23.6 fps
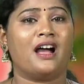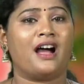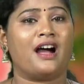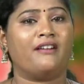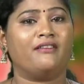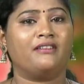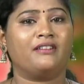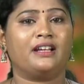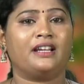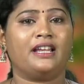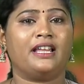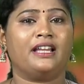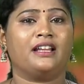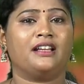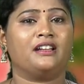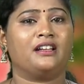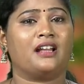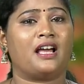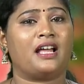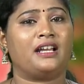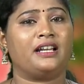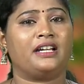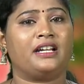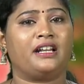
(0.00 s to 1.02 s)
அவங்களே
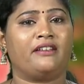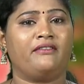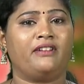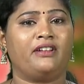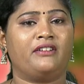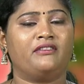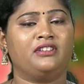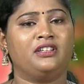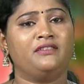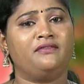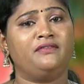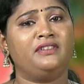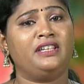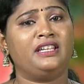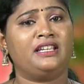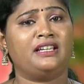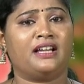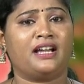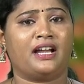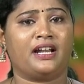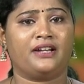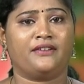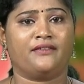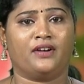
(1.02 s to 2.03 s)
நாளடைவில் வந்து
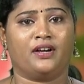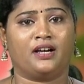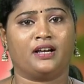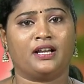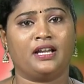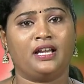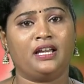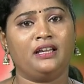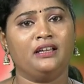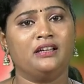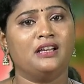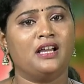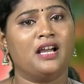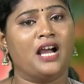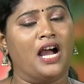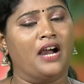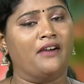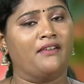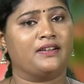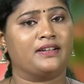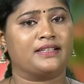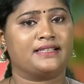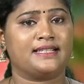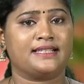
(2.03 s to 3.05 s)
வீக் ஆகிடுவாங்க
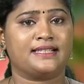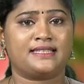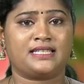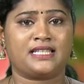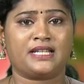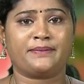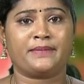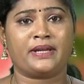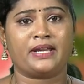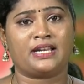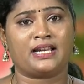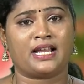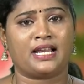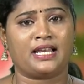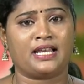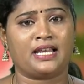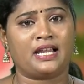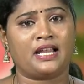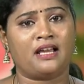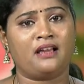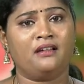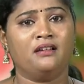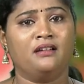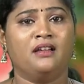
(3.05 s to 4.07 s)
அவங்க சிஸ்டமே
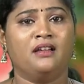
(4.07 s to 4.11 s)
நல்லா